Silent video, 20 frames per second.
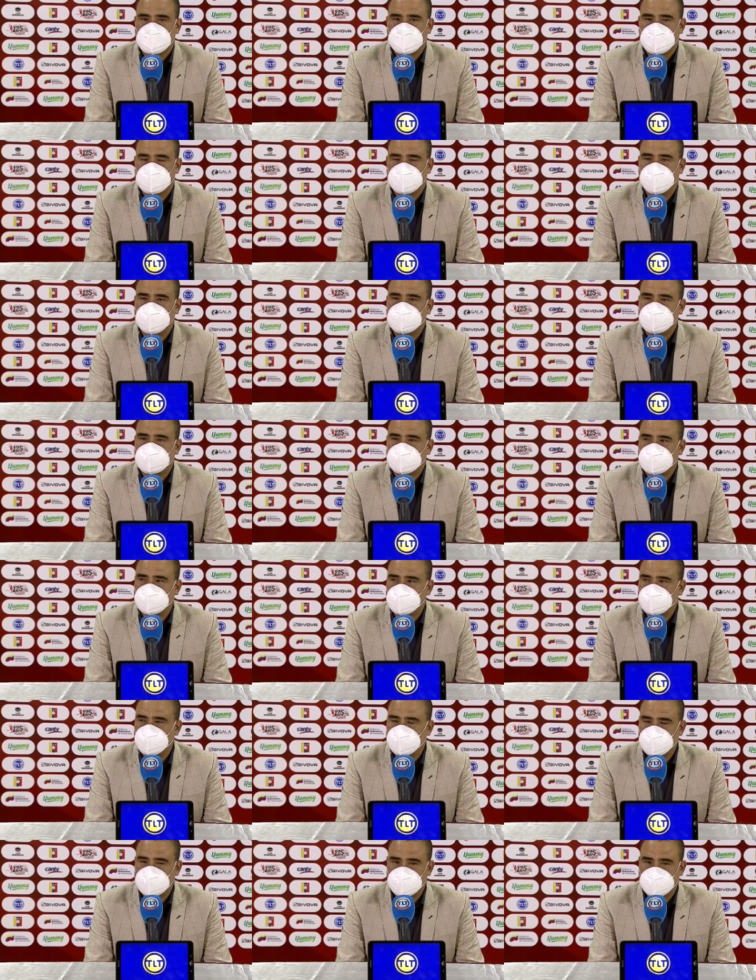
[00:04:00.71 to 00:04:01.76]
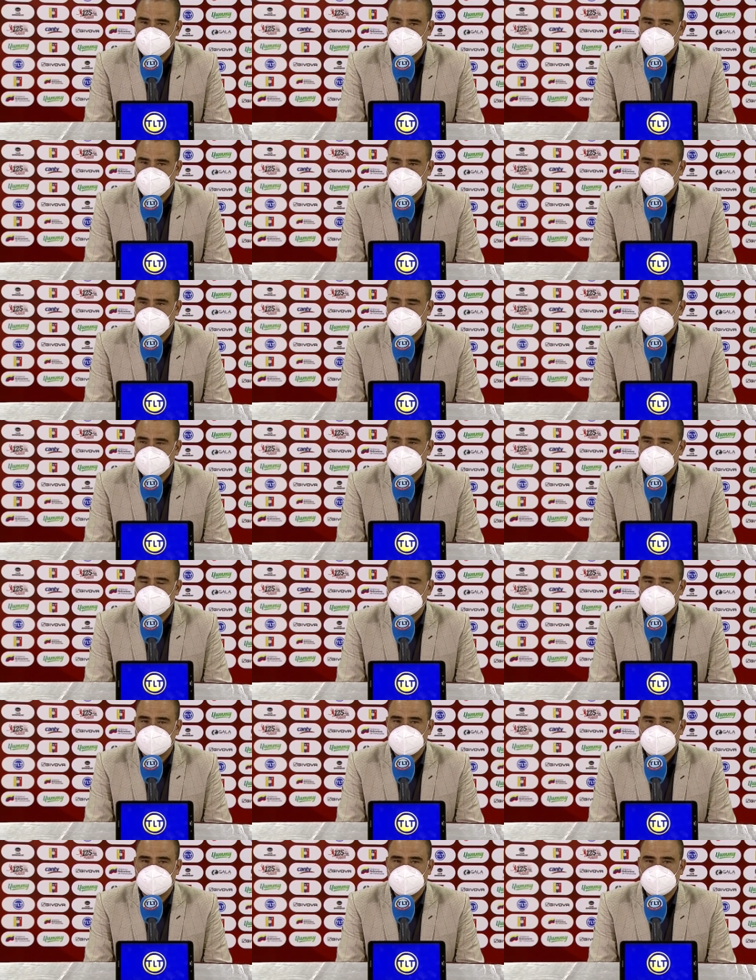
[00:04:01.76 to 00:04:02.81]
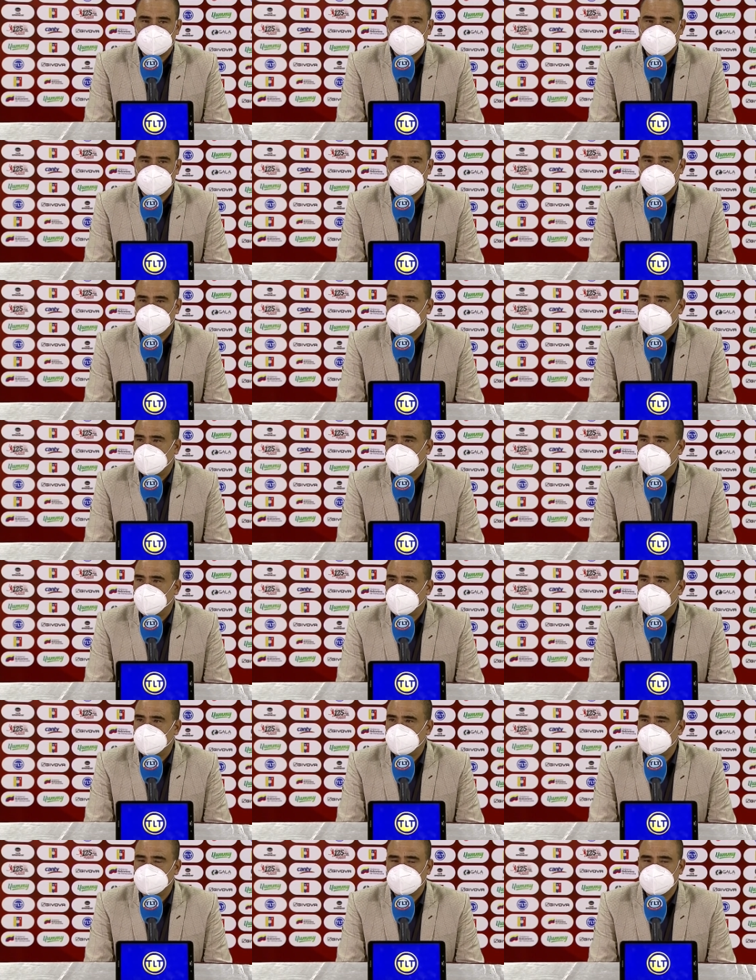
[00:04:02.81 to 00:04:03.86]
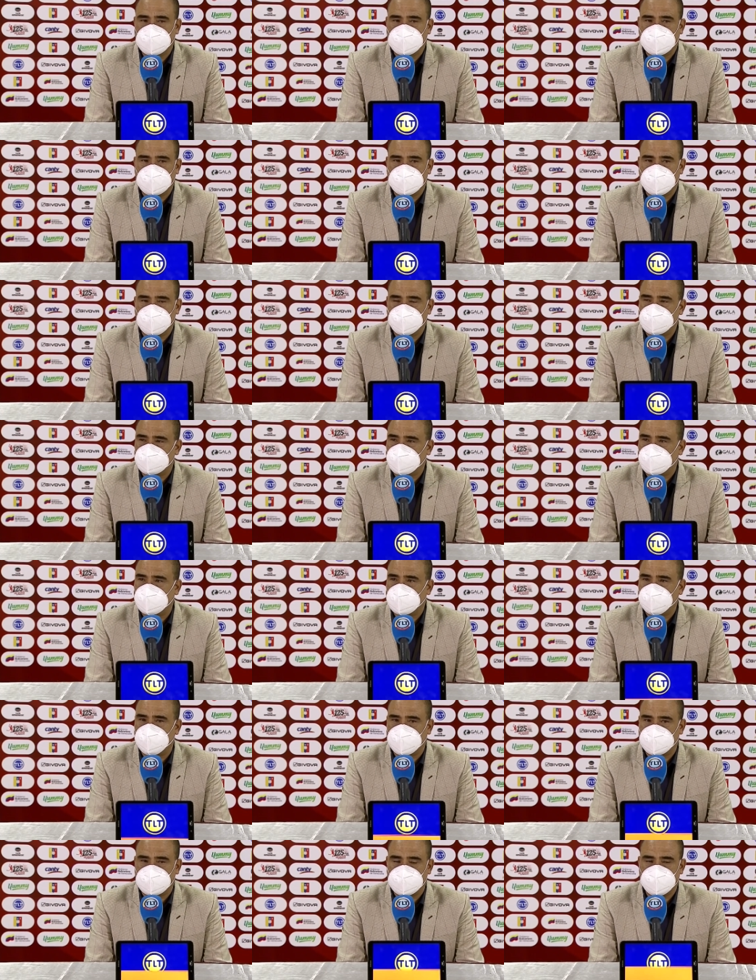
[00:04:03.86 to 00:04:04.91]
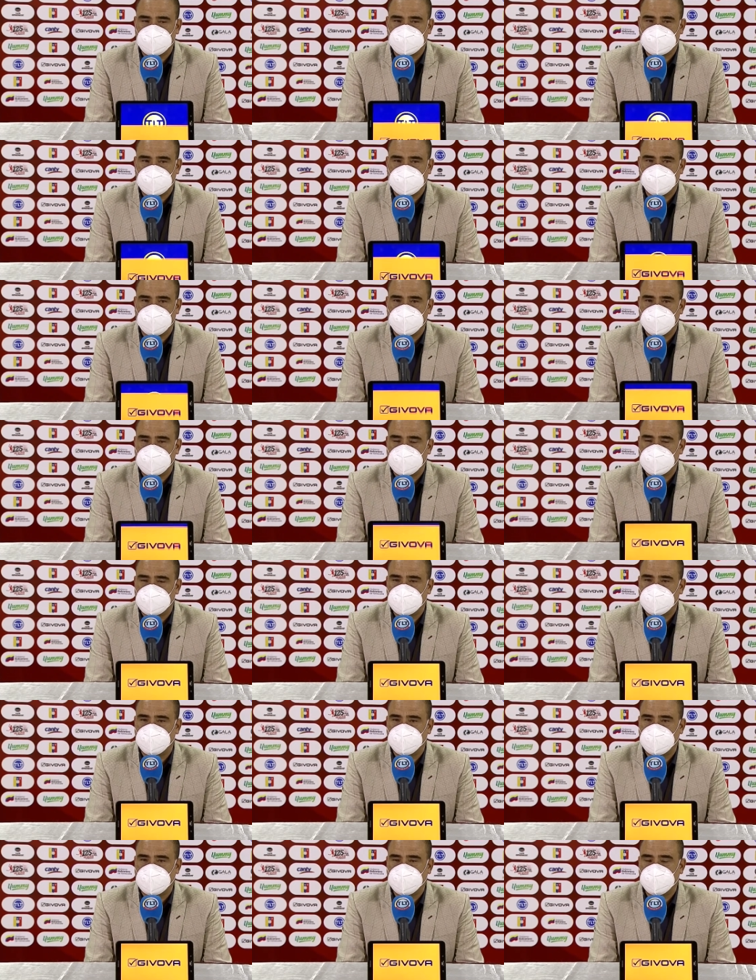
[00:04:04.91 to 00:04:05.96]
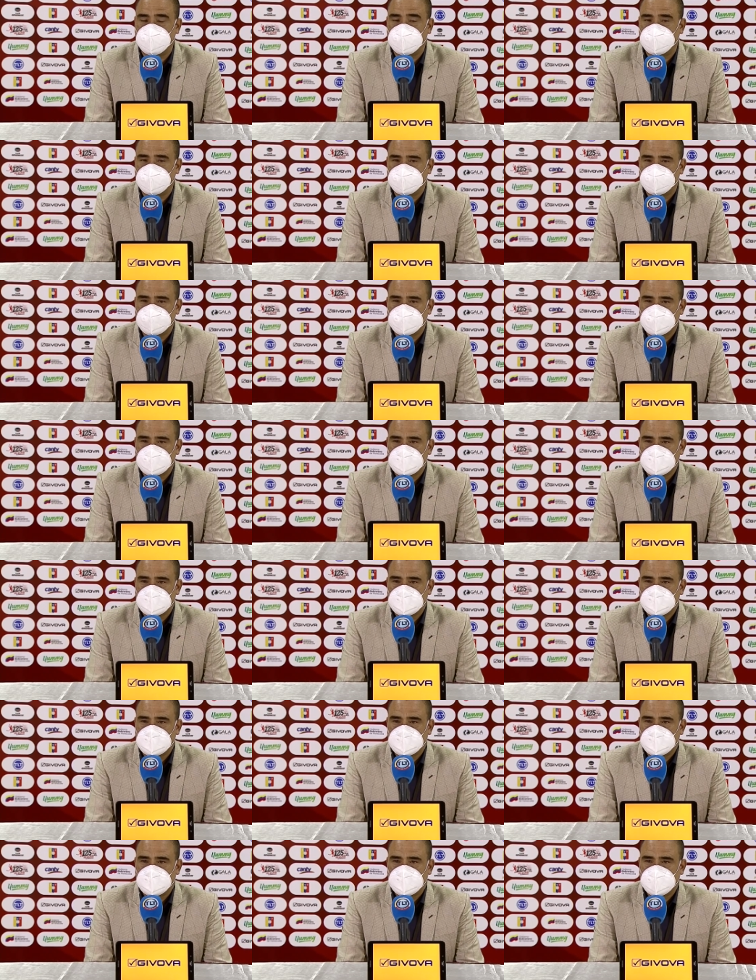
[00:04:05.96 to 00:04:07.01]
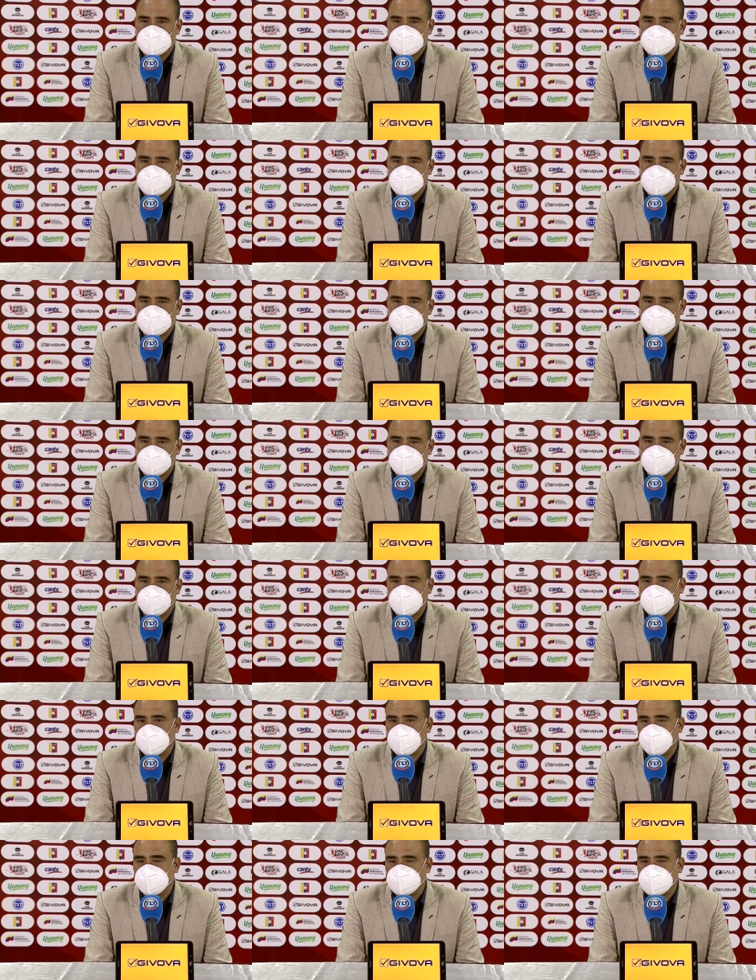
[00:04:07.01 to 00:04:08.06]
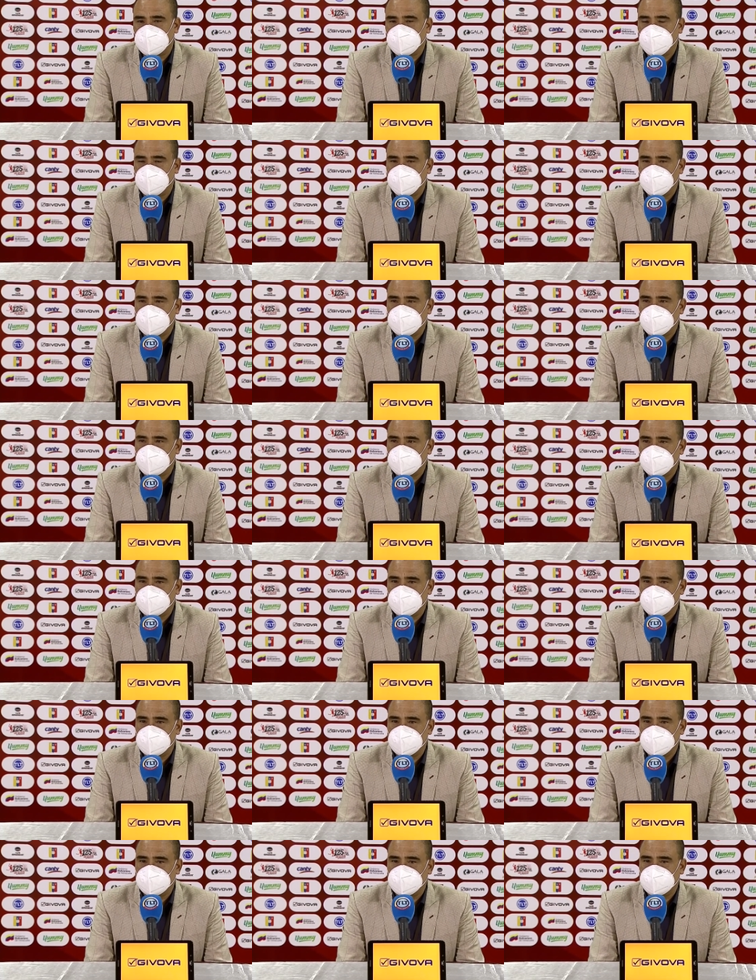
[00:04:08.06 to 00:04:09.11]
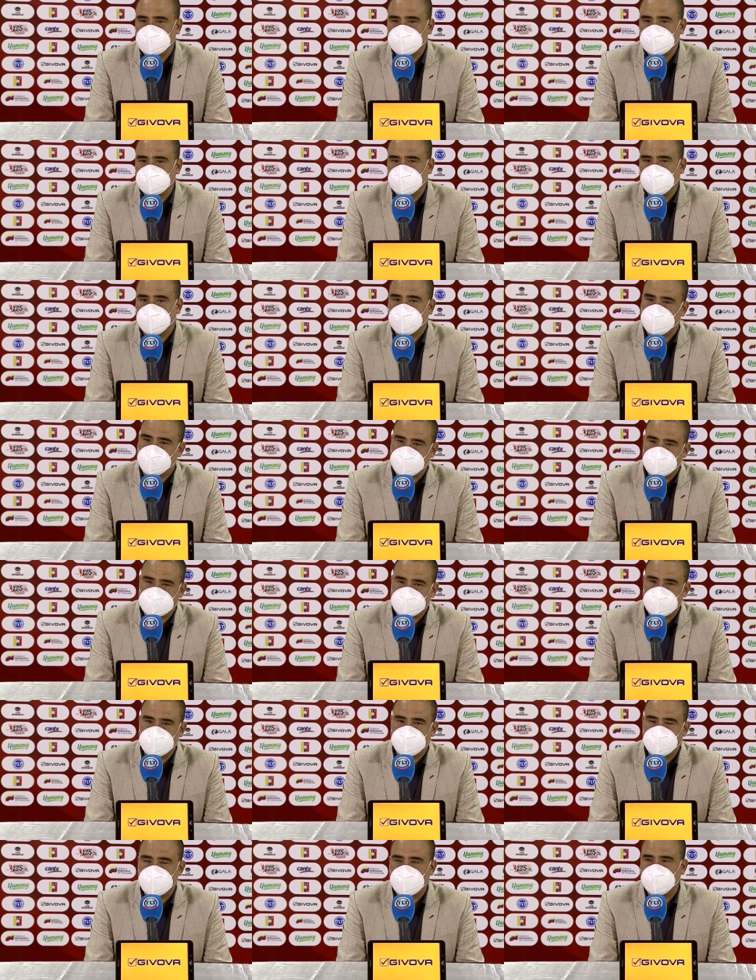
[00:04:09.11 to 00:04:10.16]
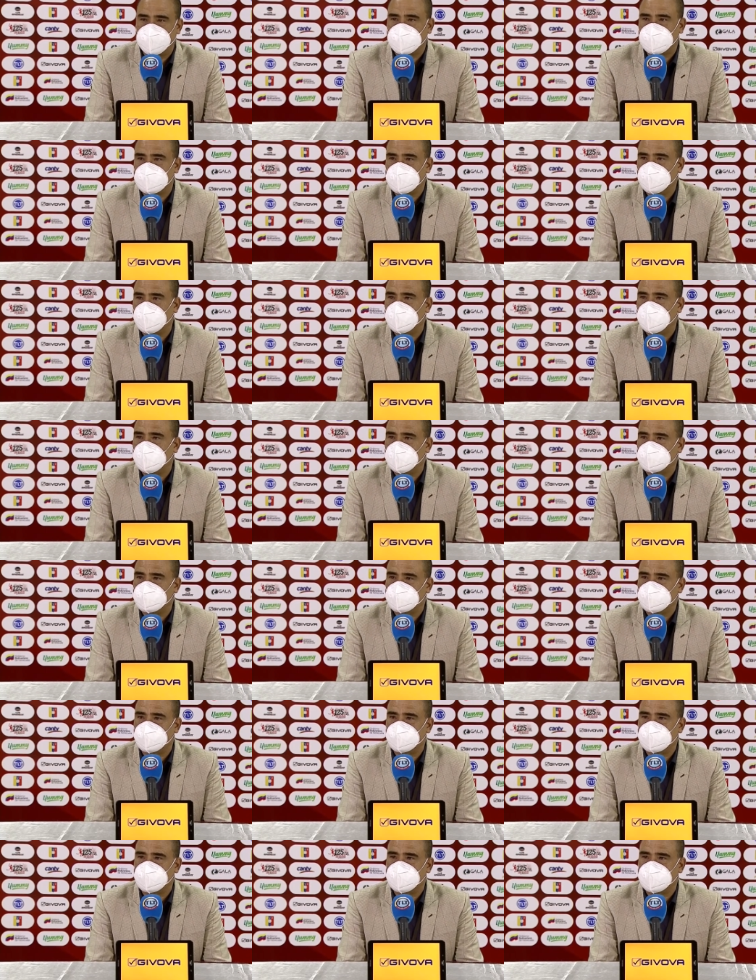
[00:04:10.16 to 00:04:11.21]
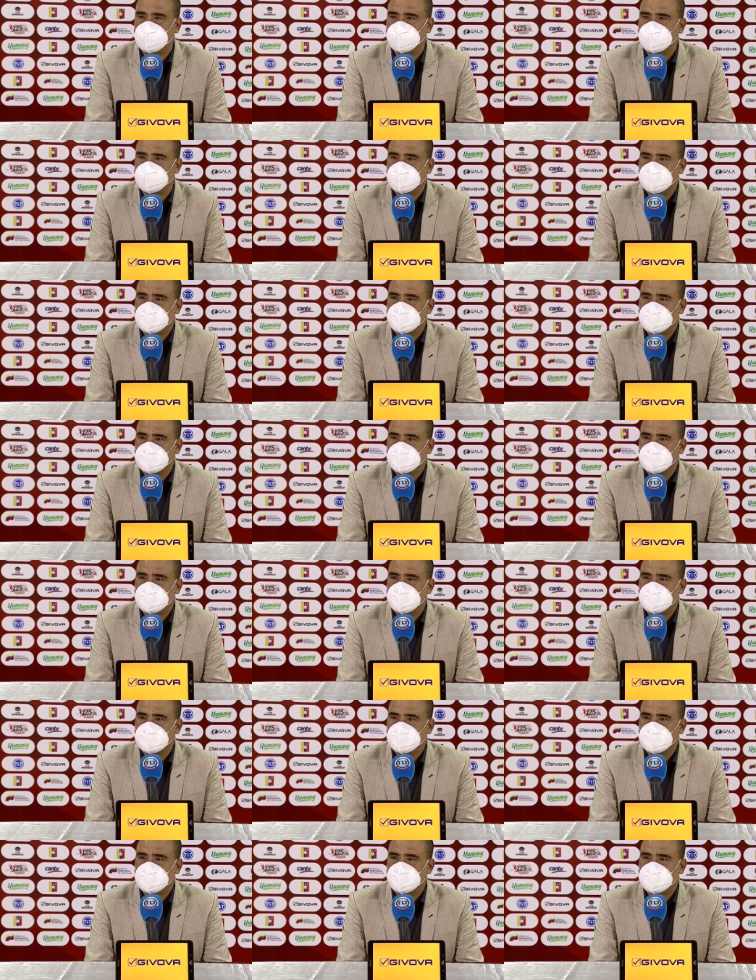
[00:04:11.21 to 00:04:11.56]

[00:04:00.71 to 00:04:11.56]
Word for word: estaban tratando de llegarnos por banda, pero teníamos eh, control del partido, estábamos bien equilibrados y lo que lamentamos más del primer tiempo y del partido es la lesión de,